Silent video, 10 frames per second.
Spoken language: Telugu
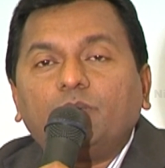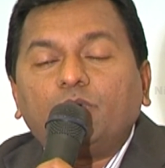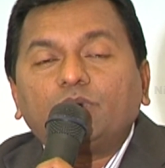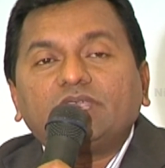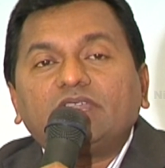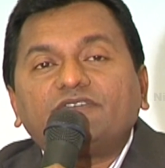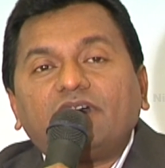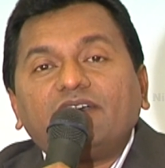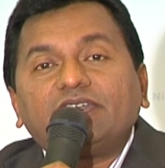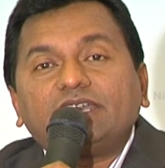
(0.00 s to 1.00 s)
మోర్ దాన్
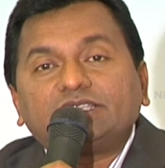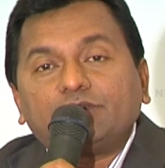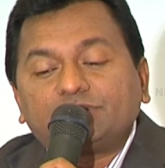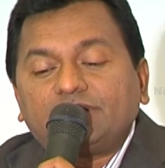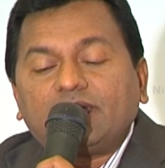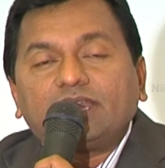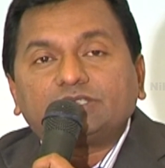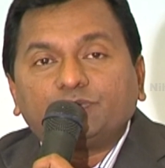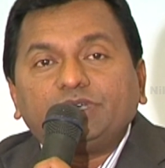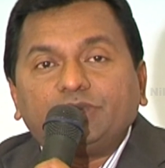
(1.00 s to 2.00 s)
ఫైవ్ హండ్రెడ్ థౌసండ్
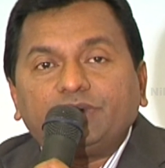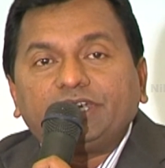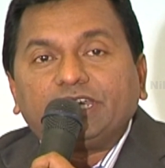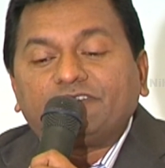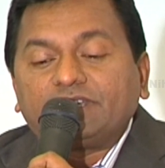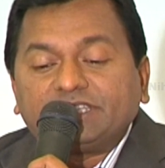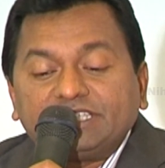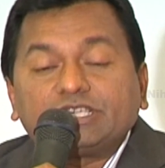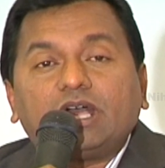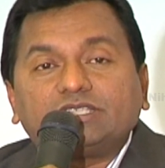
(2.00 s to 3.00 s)
డాలర్స్ వీ డొనేటెడ్ ఫర్
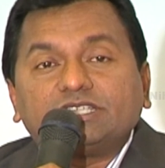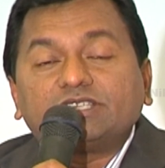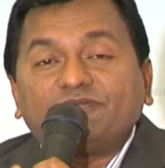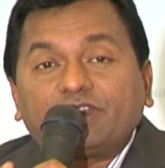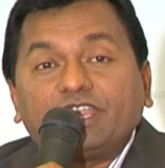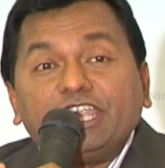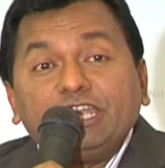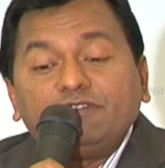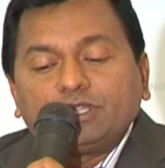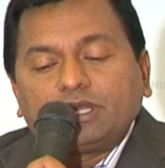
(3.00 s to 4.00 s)
దీస్ కాజెస్ ఫర్
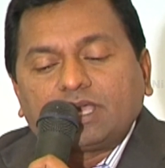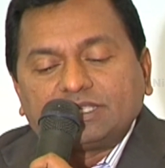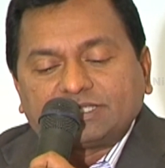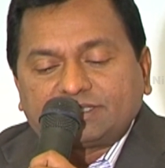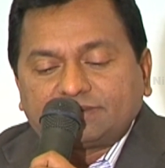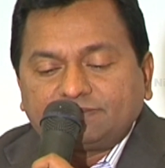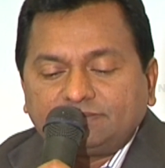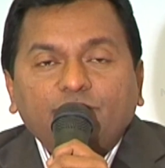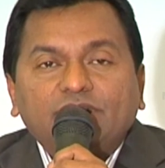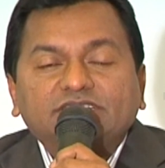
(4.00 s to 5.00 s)
ఇండివిజువల్ కాజెస్
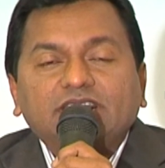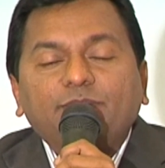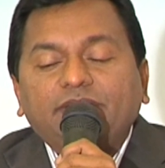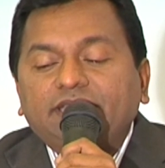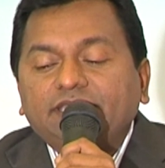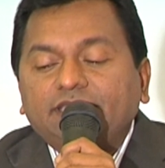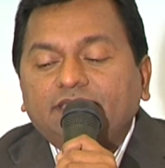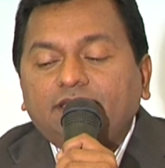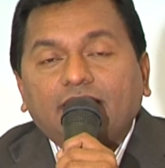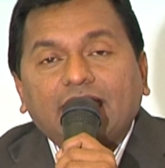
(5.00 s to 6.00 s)
వీఆర్ సెలబ్రేటింగ్
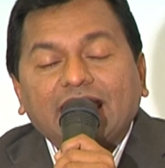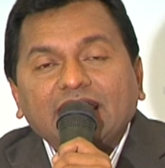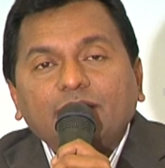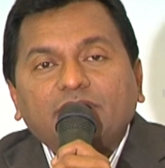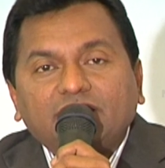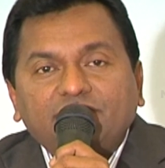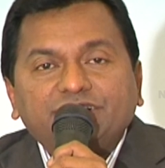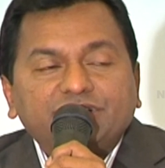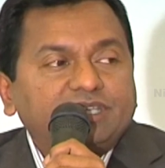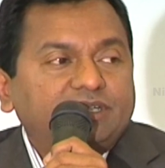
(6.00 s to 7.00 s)
ఇన్ ద ఆనహామ్
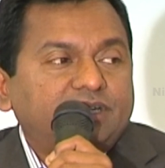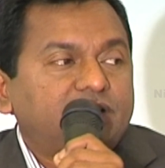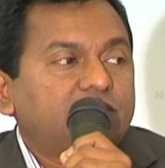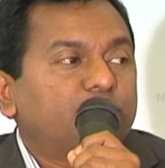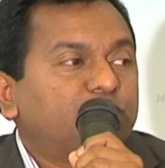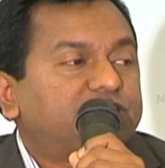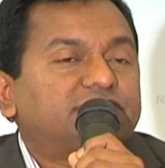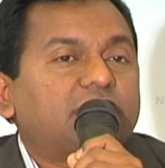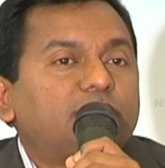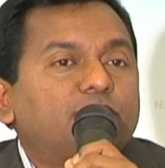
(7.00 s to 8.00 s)
కన్వెన్షన్ సెంటర్ విచ్
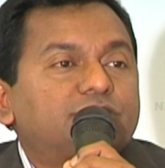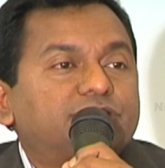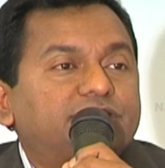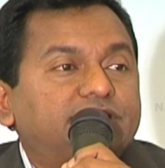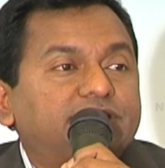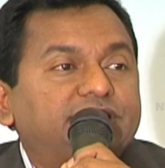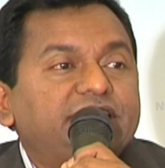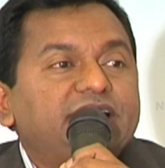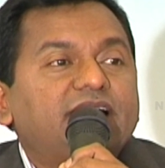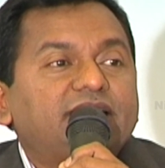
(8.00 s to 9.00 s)
ఈస్ ఆల్మోస్ట్
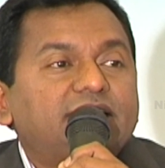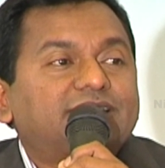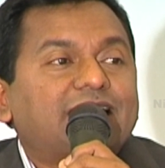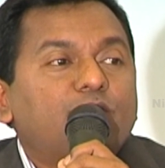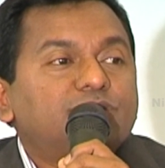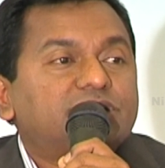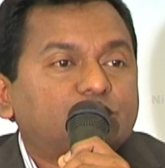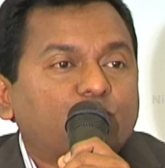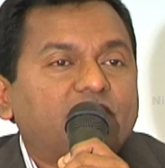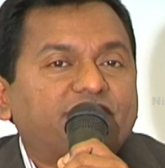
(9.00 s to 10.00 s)
త్రీ హండ్రెడ్
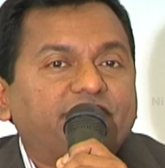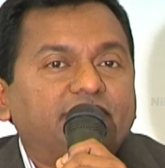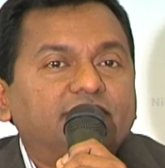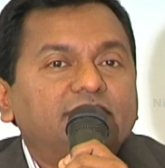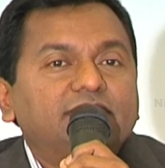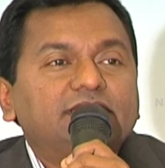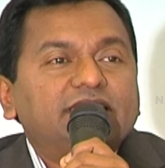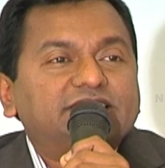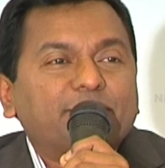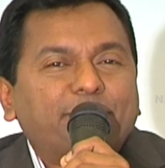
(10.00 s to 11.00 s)
థౌజండ్ స్క్వేర్ ఫీట్
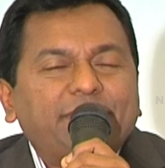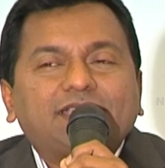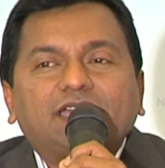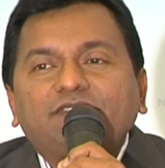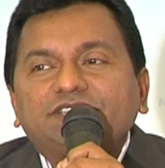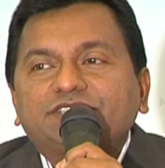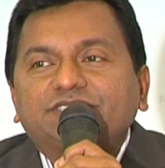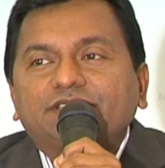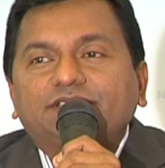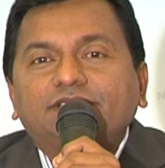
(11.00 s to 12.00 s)
ఇట్స్ అ బిగ్
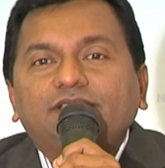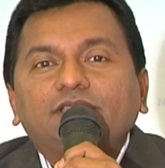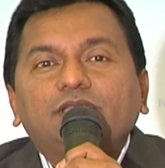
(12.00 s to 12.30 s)
కన్వెన్షన్ సెంటర్